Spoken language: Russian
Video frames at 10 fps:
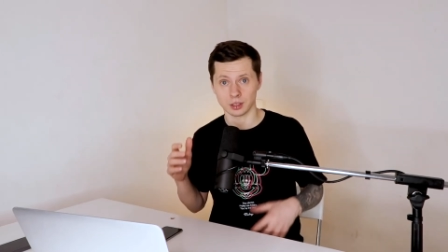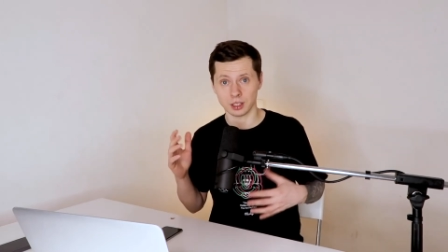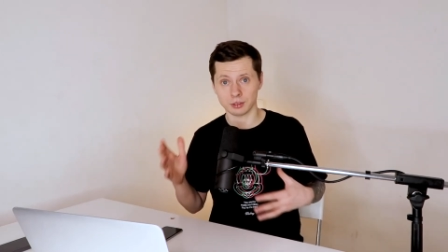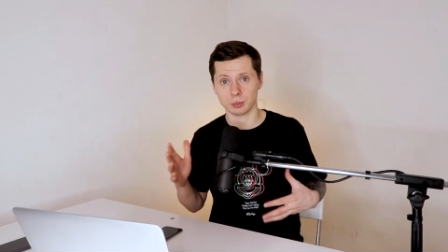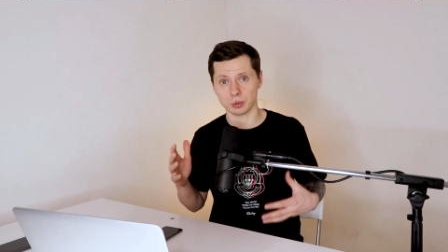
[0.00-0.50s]

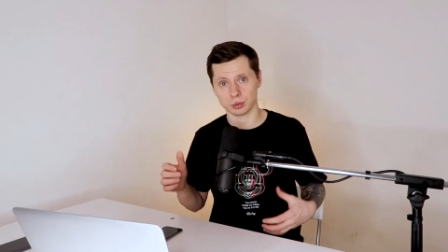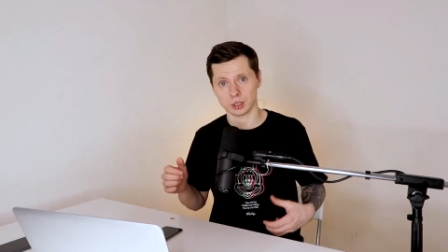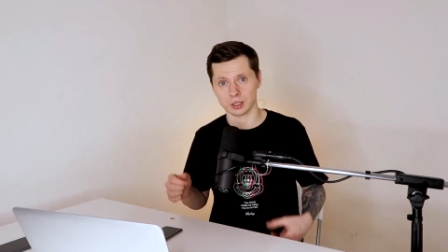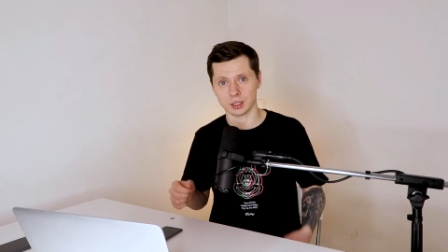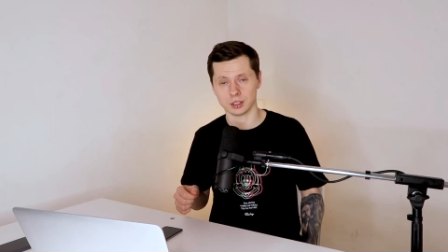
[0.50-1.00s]
Главные плюсы
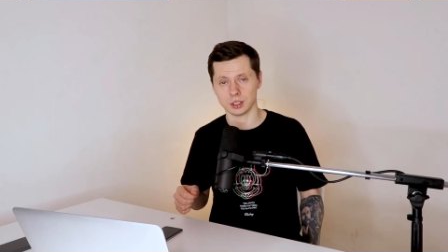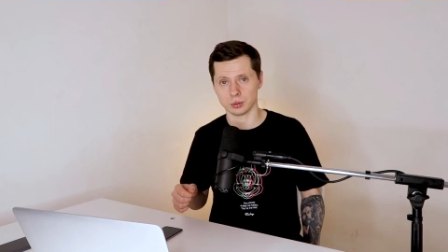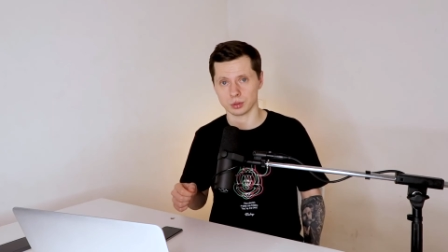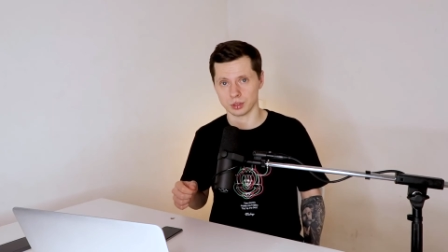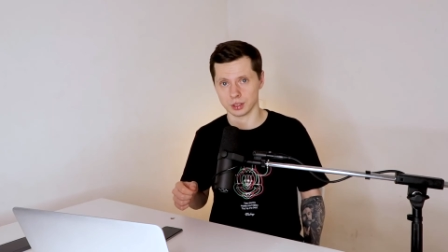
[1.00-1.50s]
от
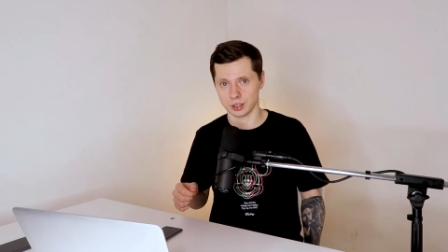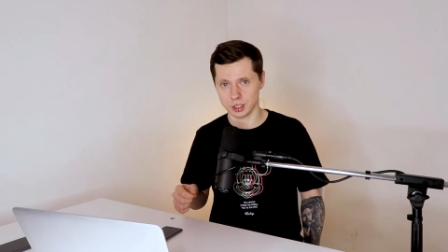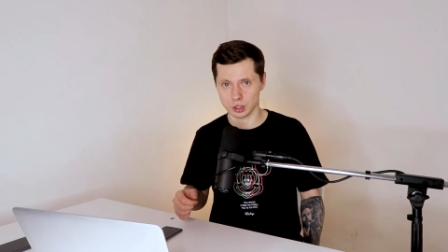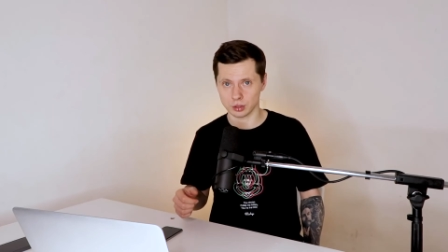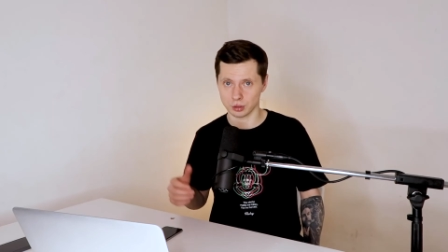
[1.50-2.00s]
Continuous
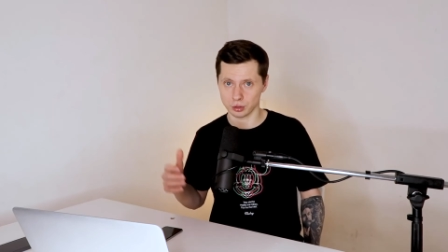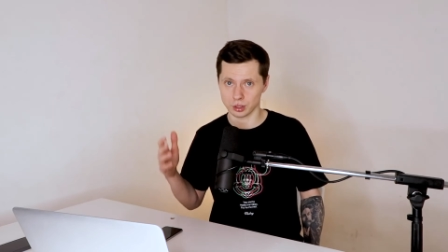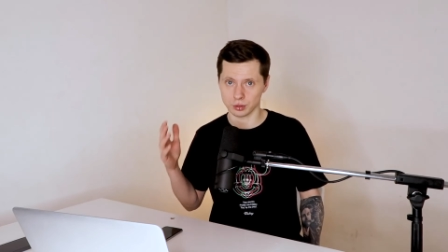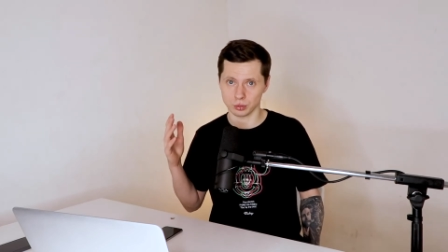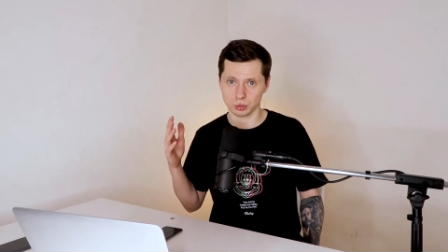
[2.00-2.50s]
Integration
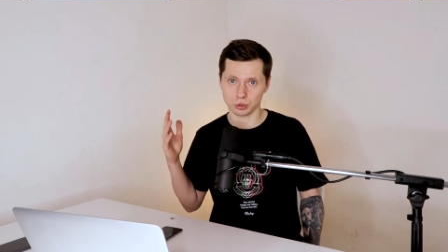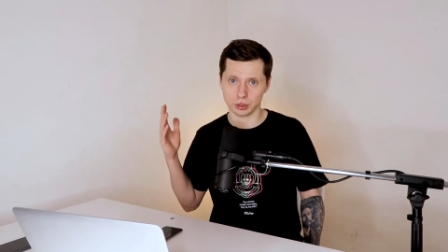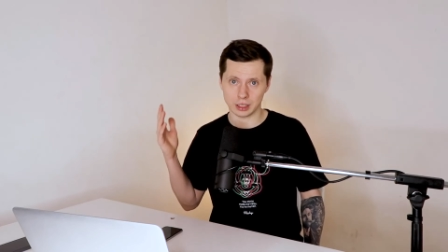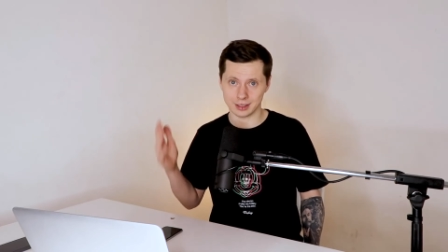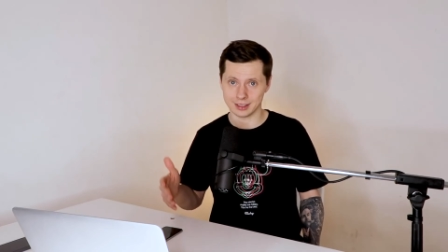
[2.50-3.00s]
заключаются в том, что
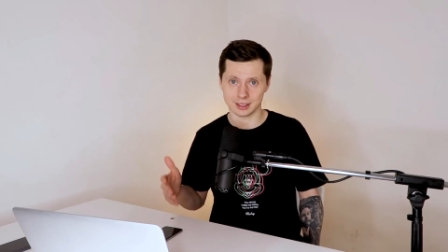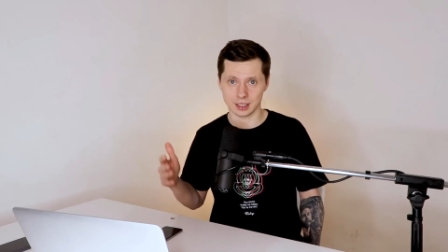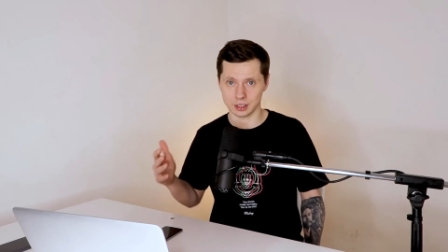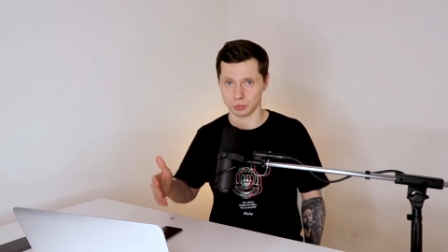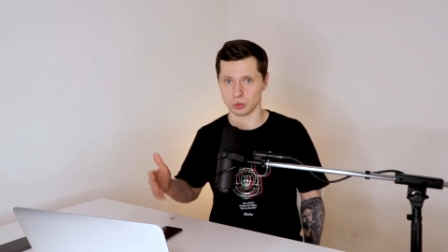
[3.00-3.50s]
на ранней
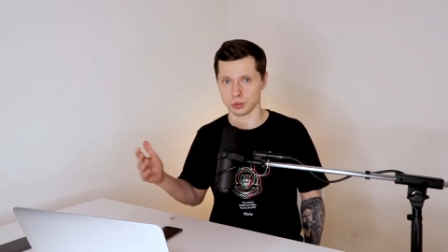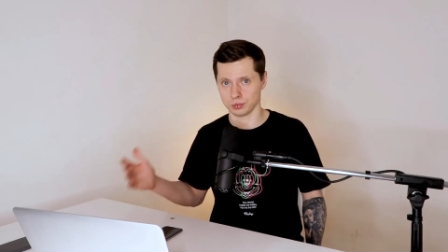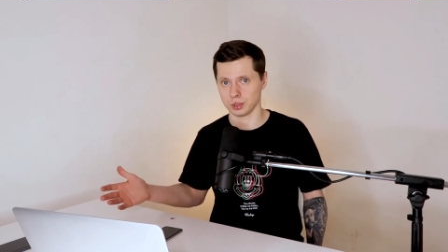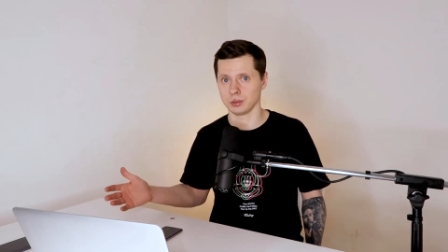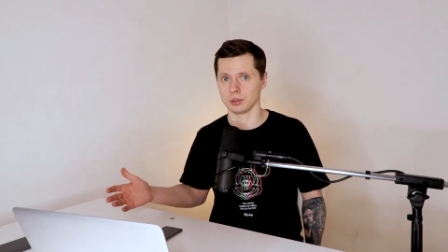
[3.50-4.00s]
стадии можно
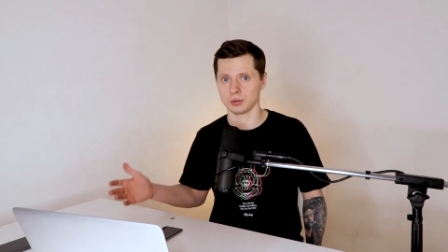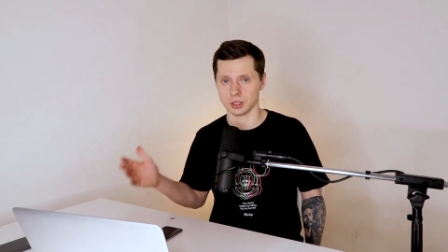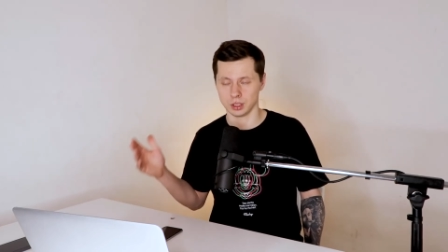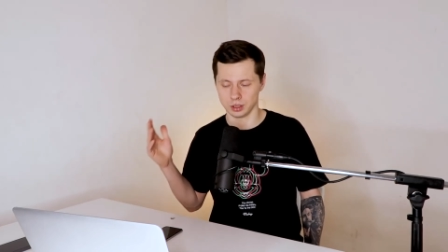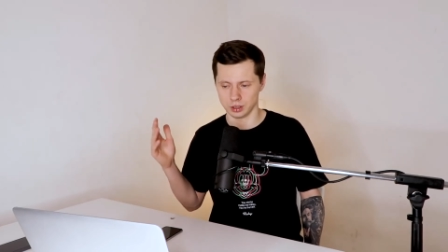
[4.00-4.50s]
выявить
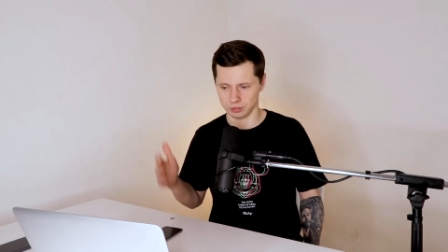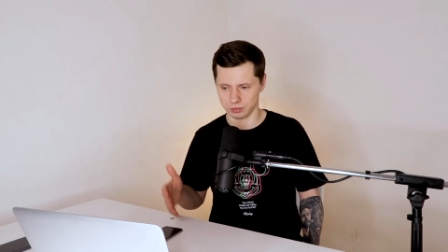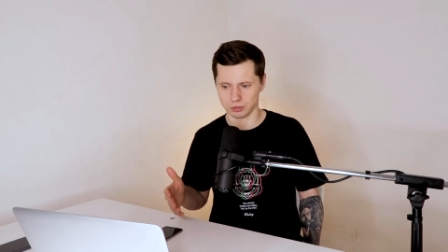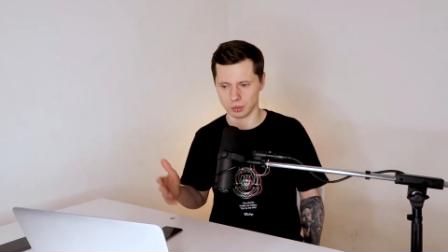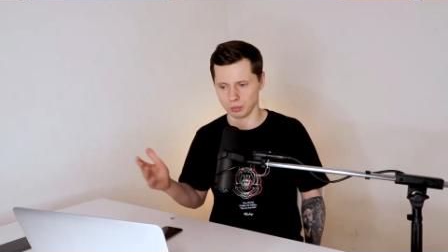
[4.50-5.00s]
все
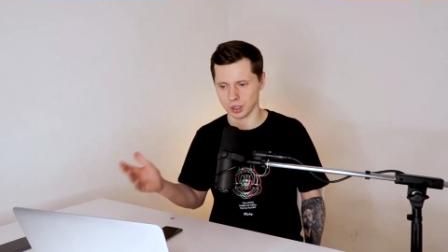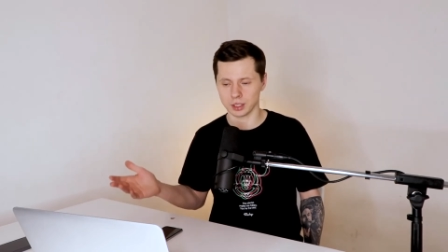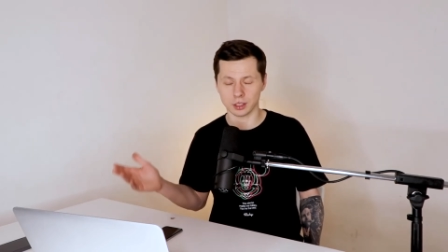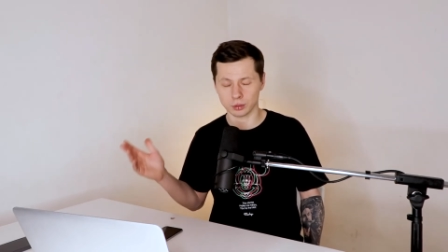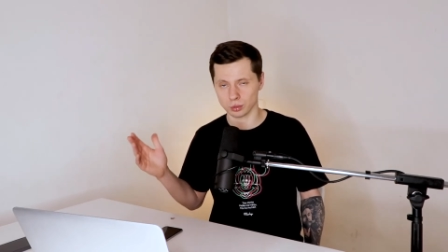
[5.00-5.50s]
там,
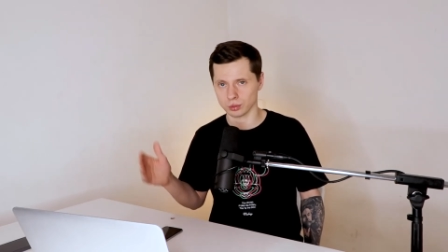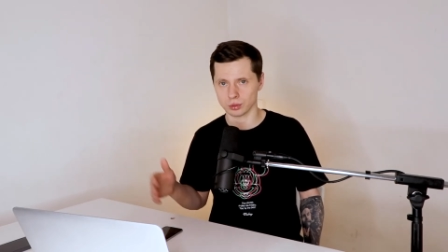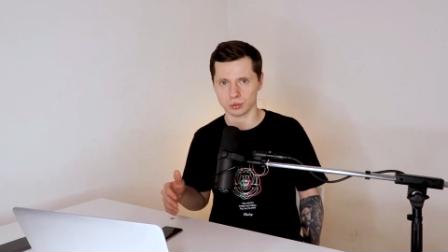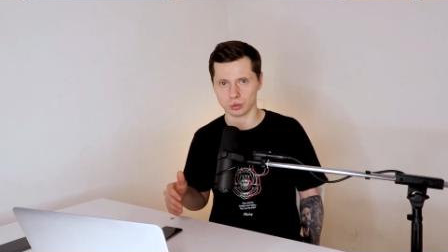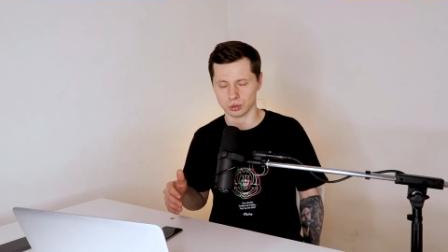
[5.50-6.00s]
баги, которые у
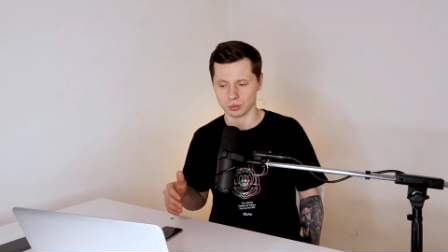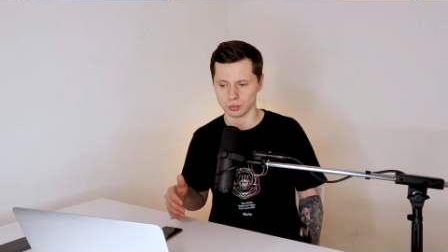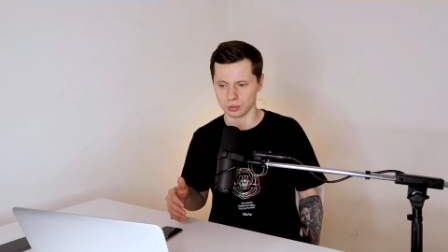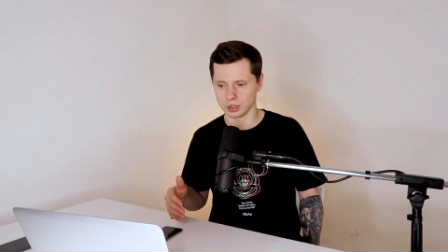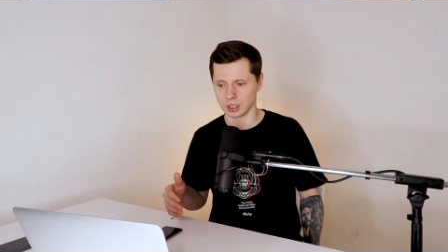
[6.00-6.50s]
нас
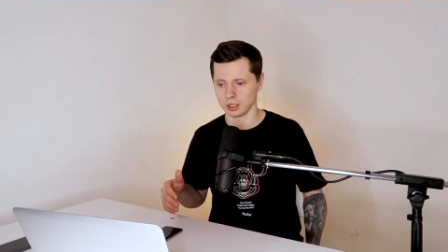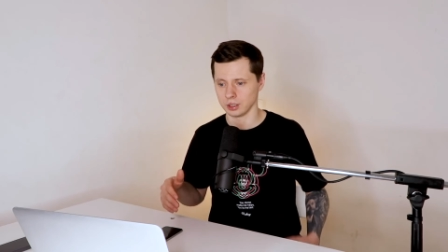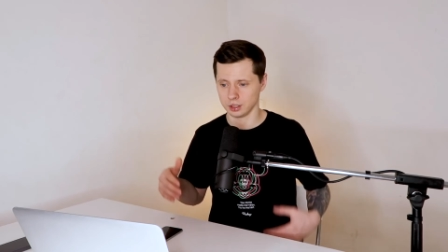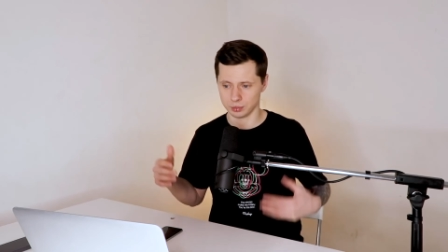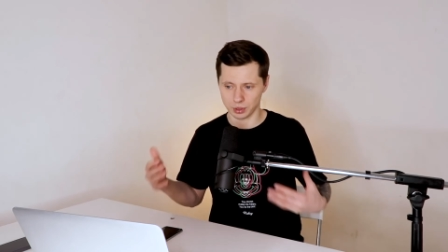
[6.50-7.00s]
существуют,
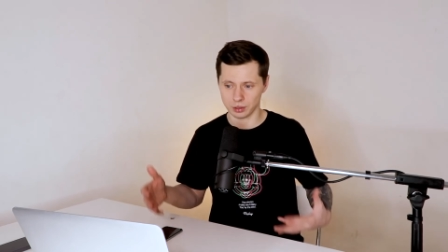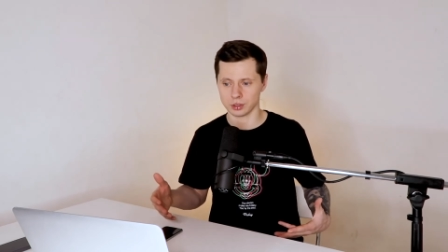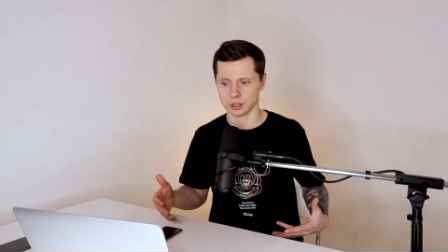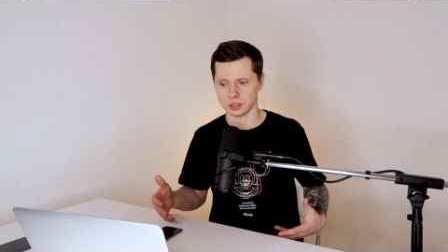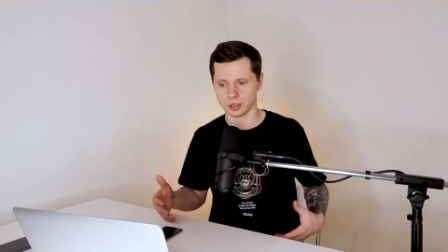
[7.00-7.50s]
и
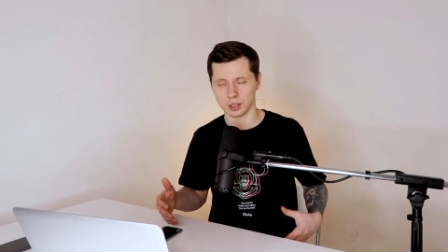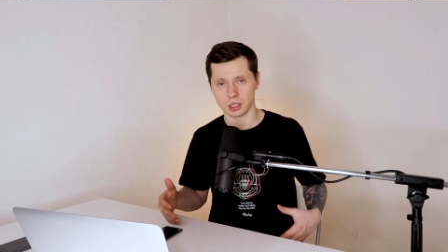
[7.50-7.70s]
исправить их.